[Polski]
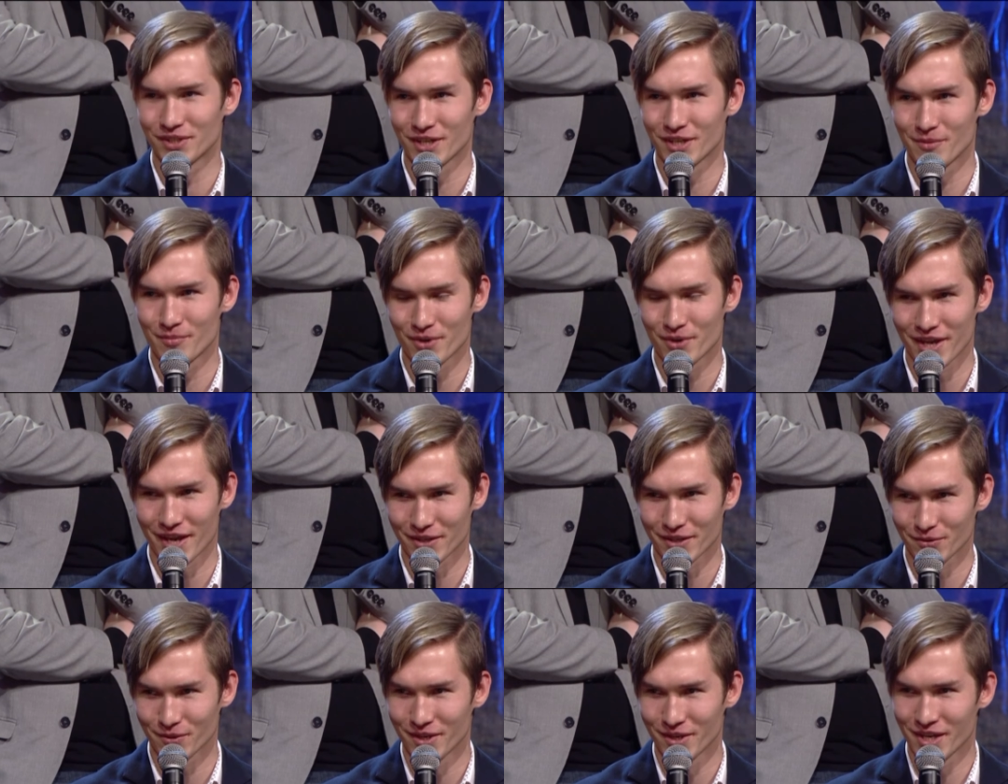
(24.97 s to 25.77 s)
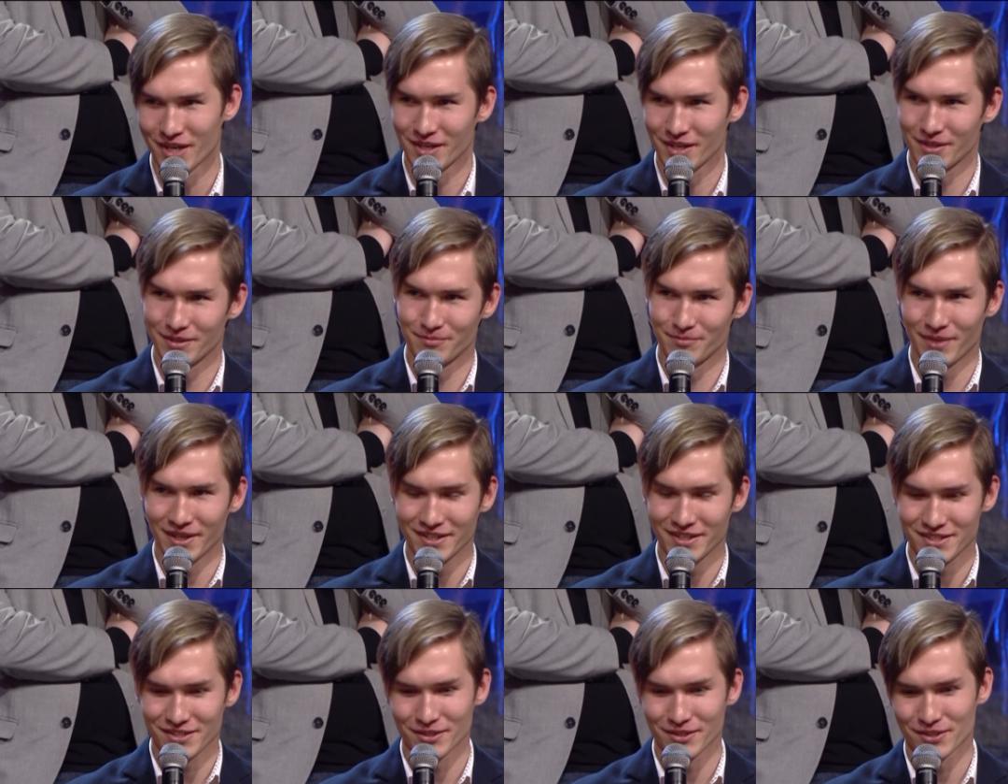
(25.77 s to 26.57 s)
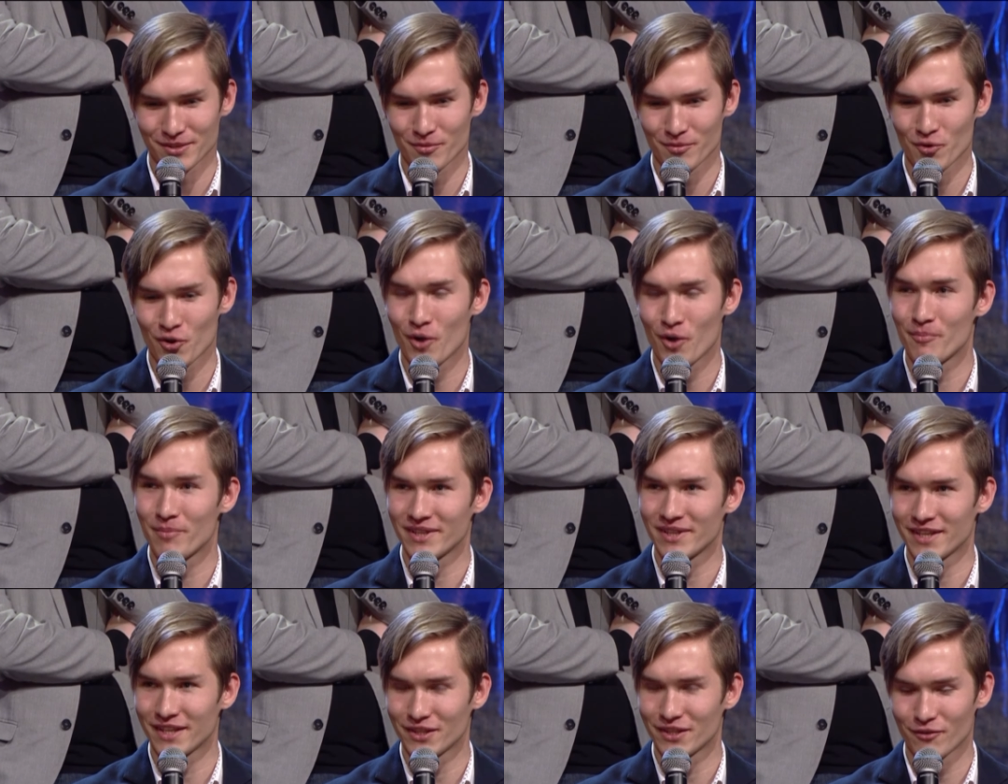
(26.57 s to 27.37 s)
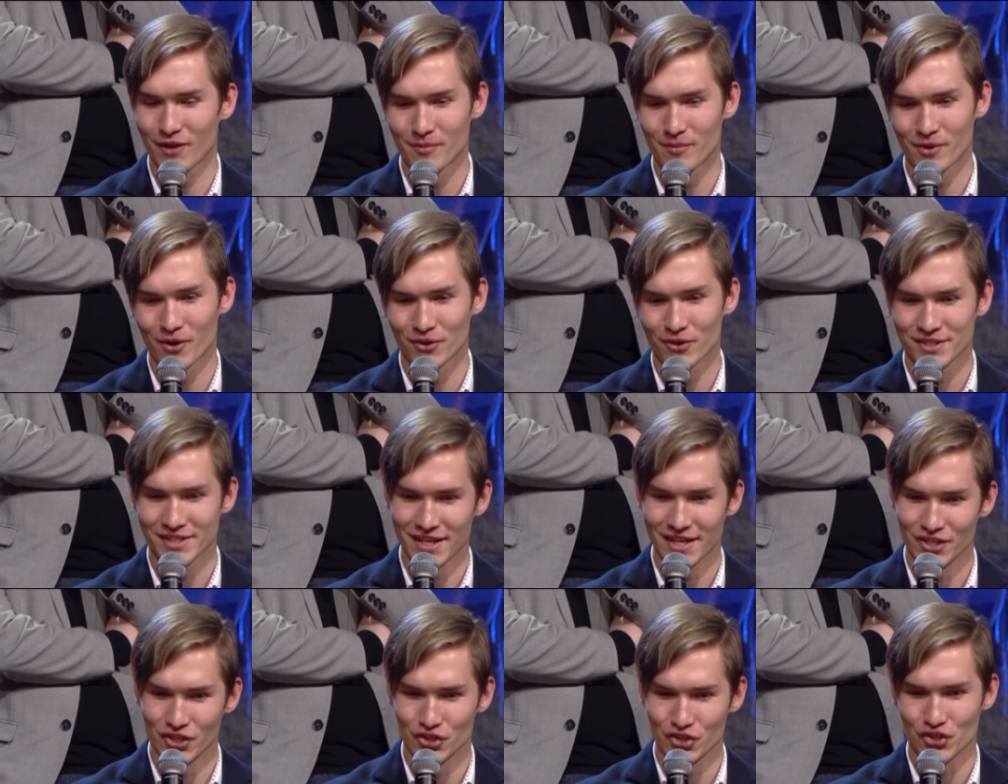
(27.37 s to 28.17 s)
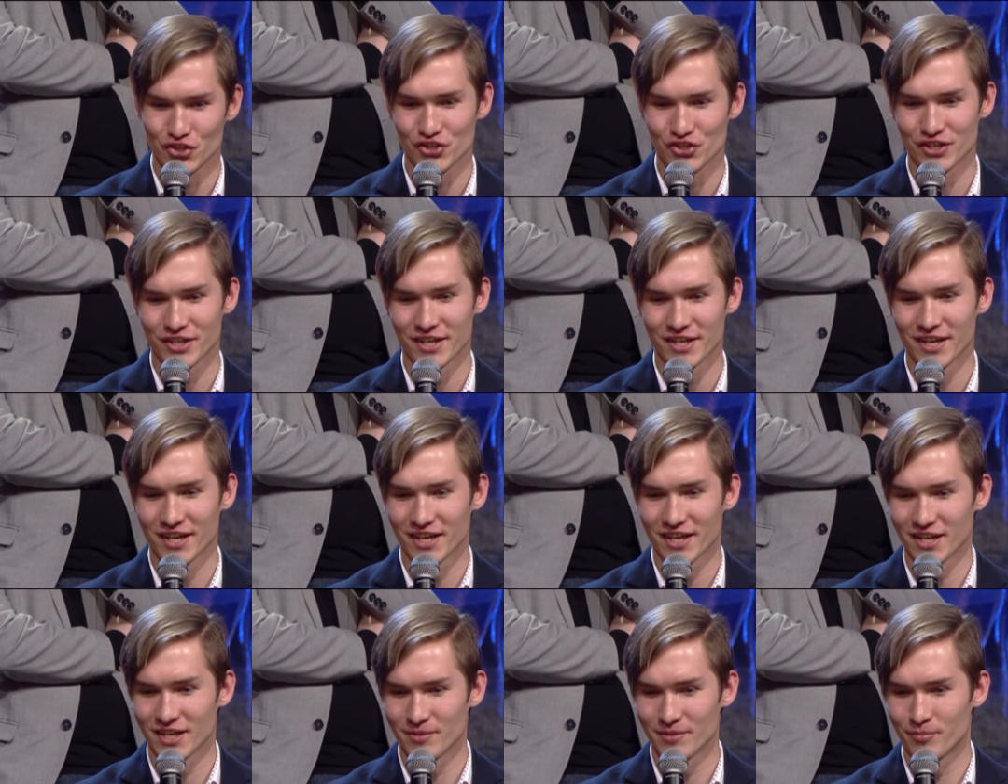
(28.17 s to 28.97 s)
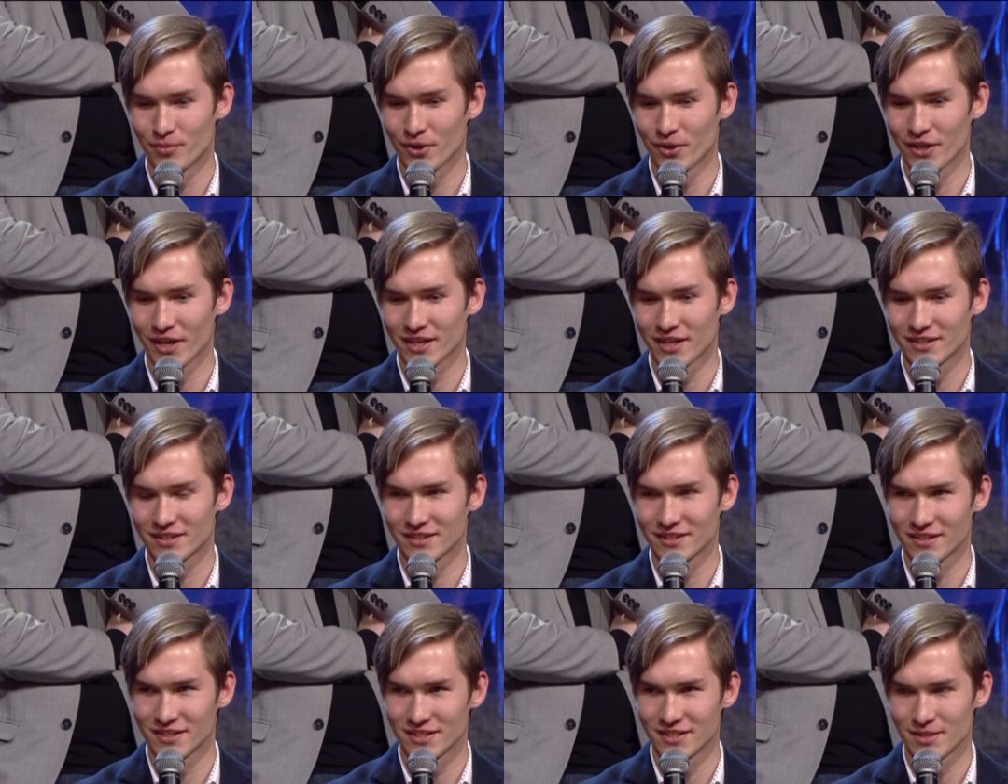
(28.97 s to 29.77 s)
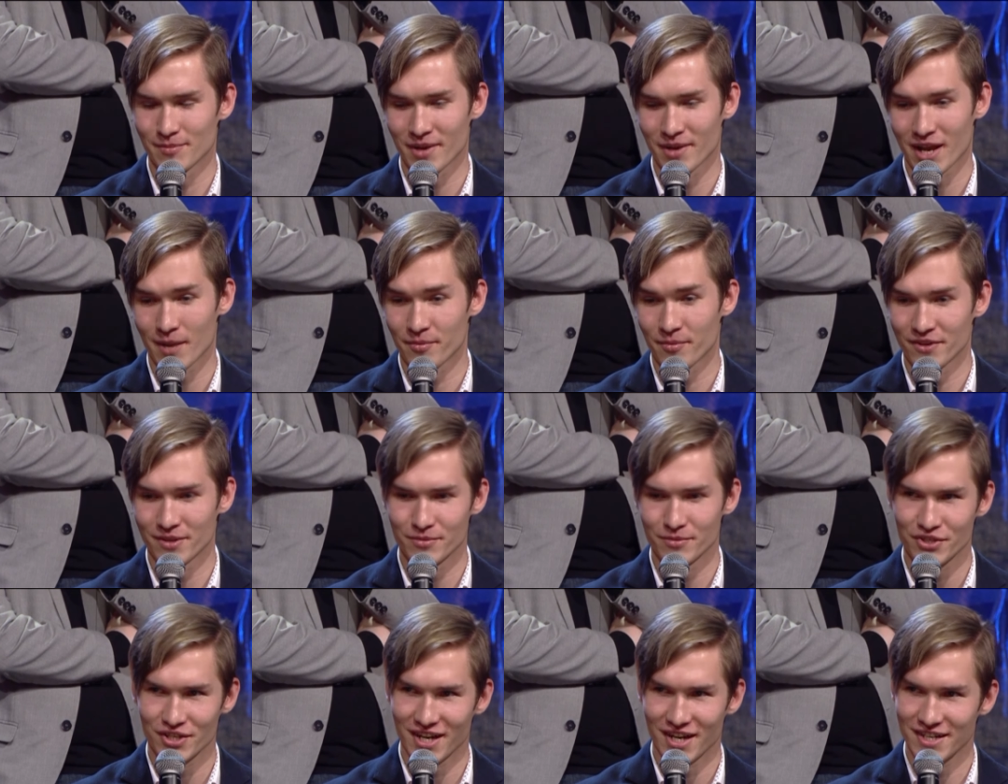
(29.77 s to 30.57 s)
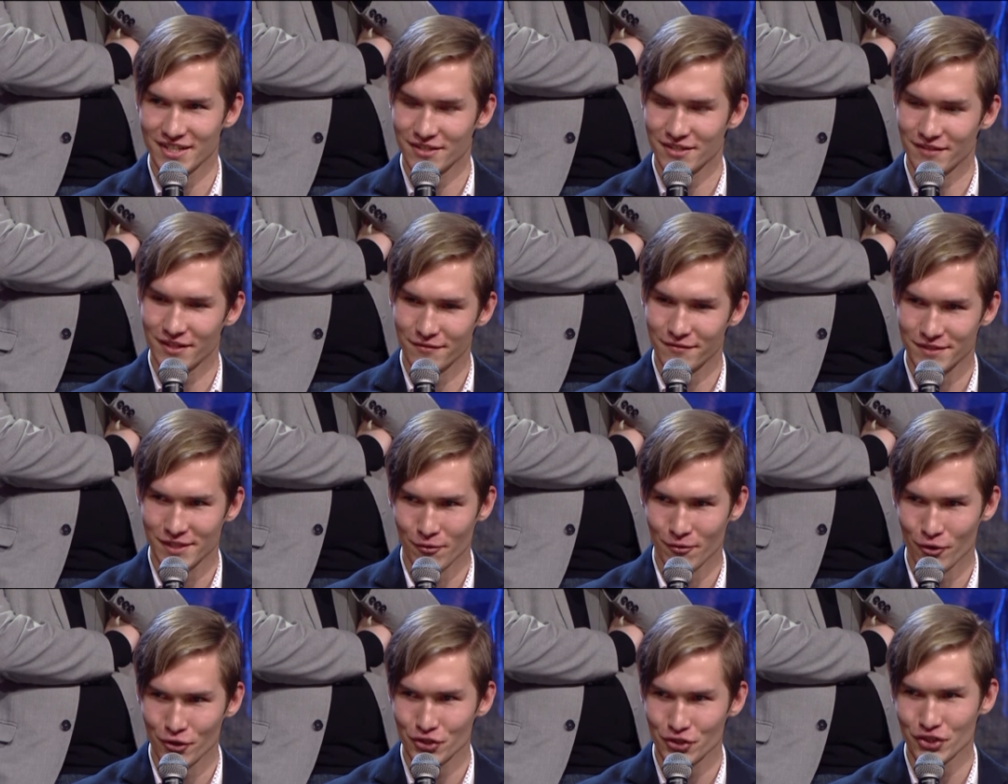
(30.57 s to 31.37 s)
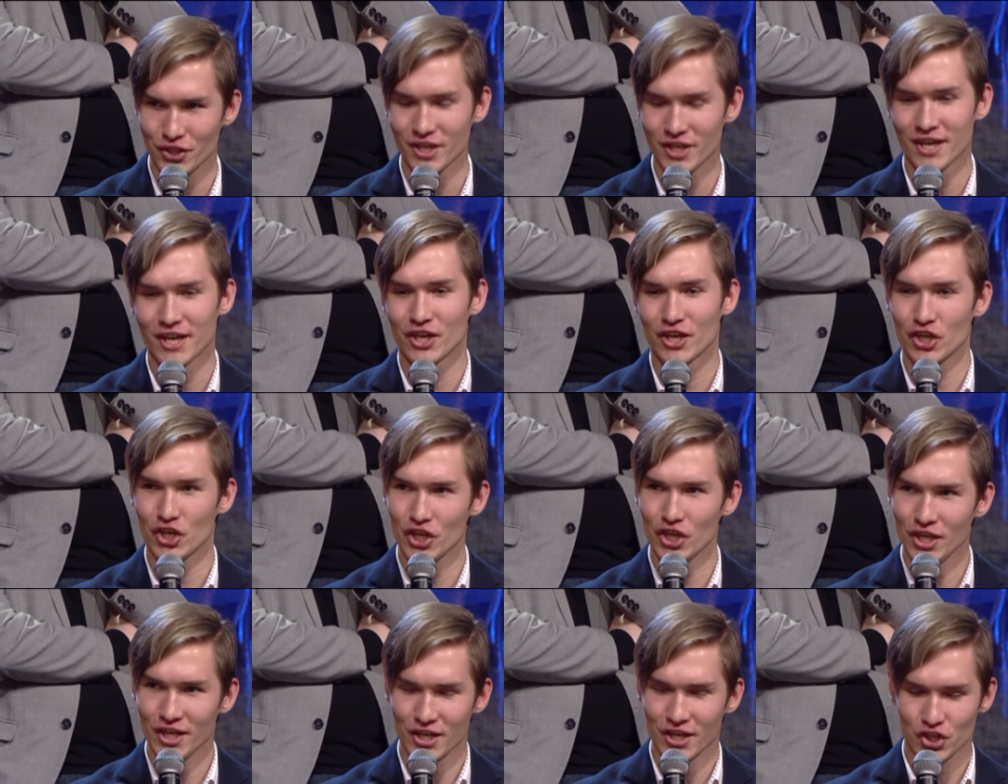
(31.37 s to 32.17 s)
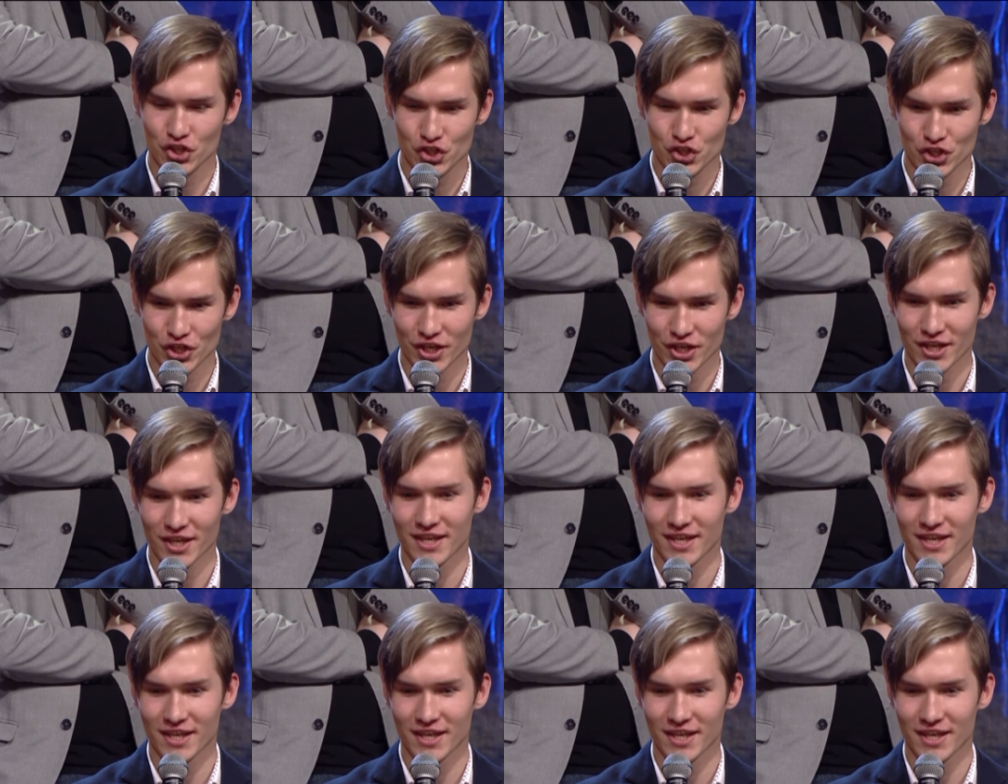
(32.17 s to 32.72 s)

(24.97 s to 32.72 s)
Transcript: tego projektu. Pan jest osobą kompetentną, aby ocenić, czy e, projekt e, CPK powinien być realizowany w całości i czy